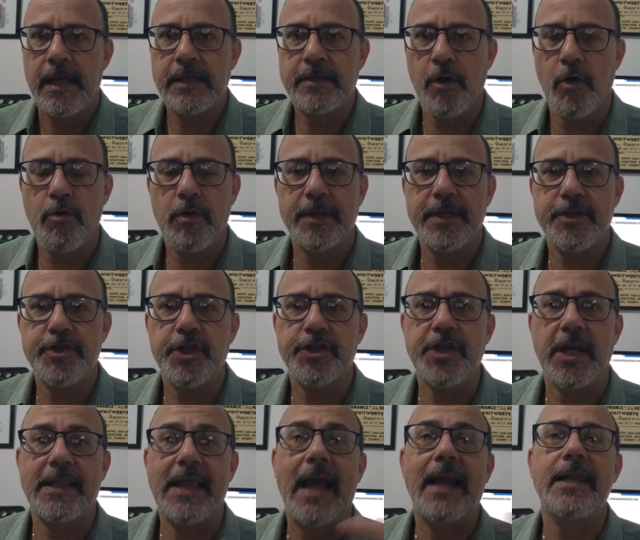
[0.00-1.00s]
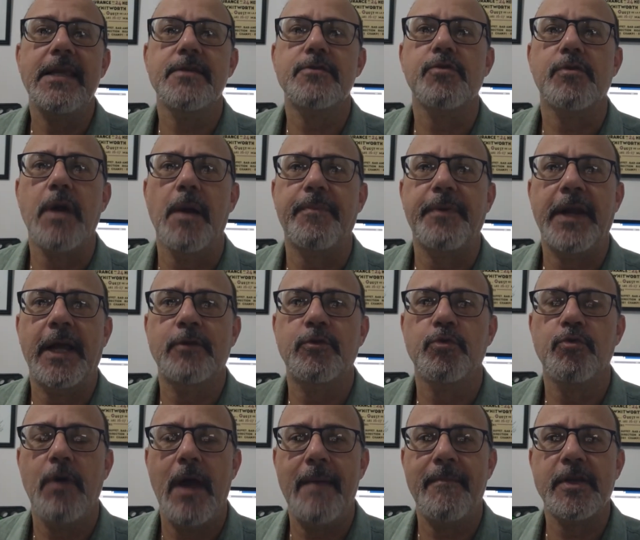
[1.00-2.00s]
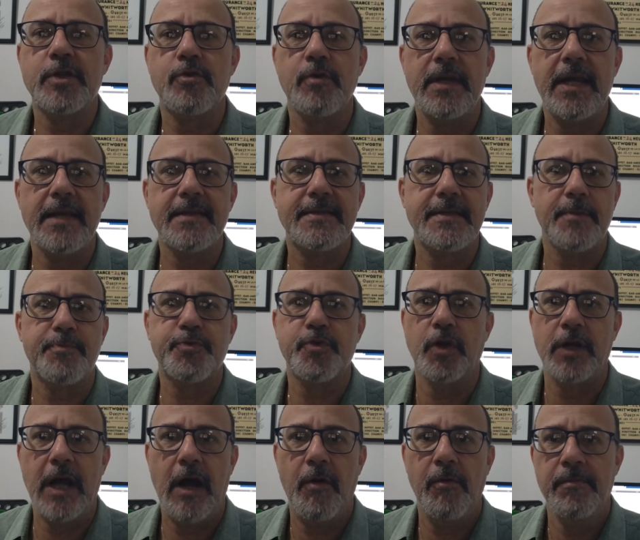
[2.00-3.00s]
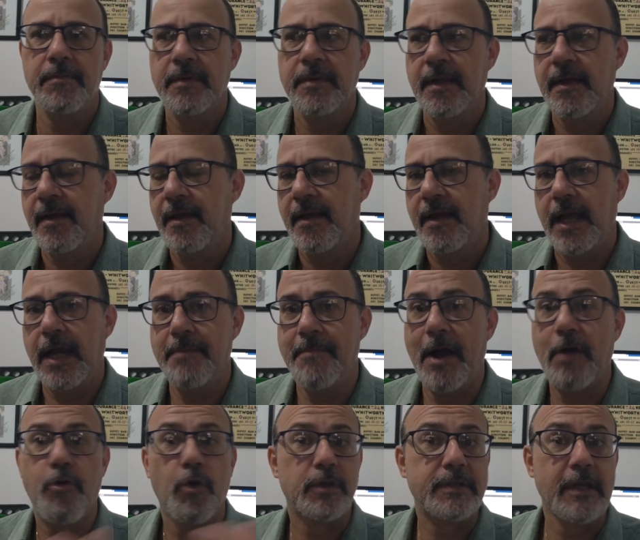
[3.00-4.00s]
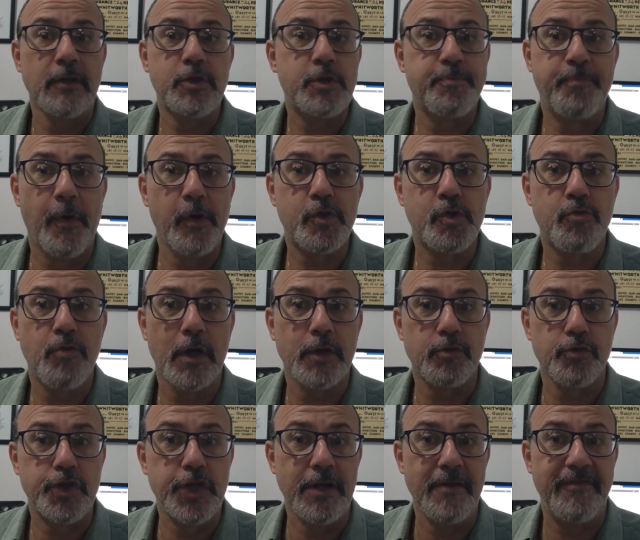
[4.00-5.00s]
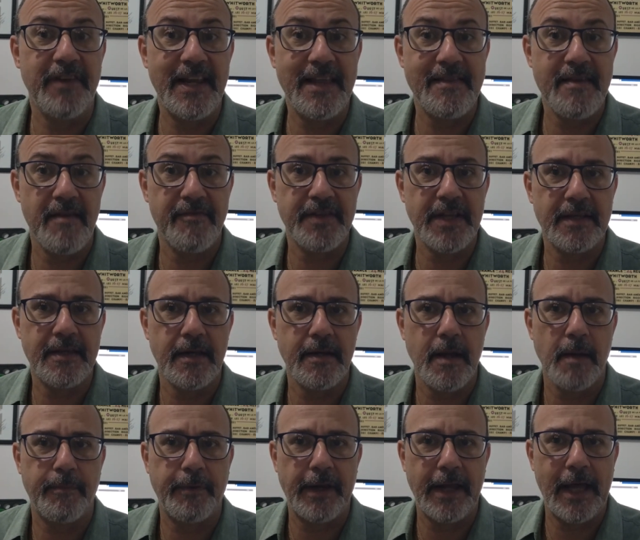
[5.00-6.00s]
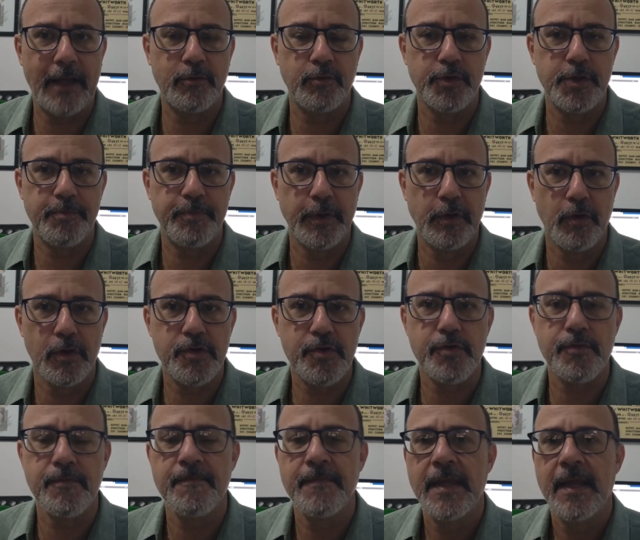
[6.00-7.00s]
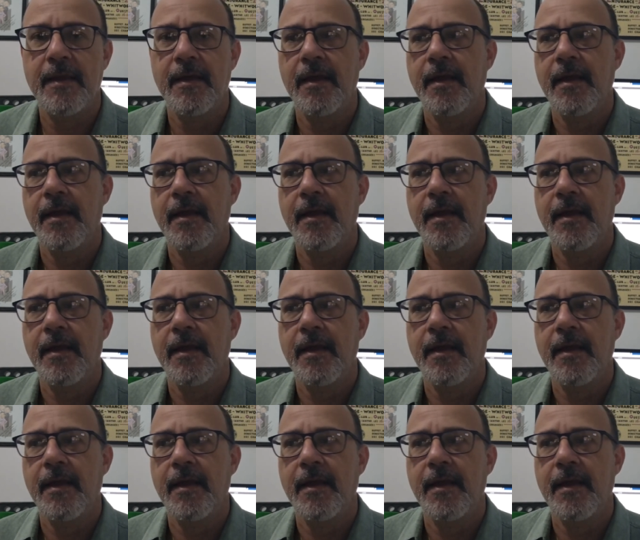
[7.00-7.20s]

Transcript: Então, quando a gente analisa o campeonato do Emerson, ele é excepcional. Ele marcou tantos pontos quanto o Gilles Villeneuve naquele campeonato de pilotos.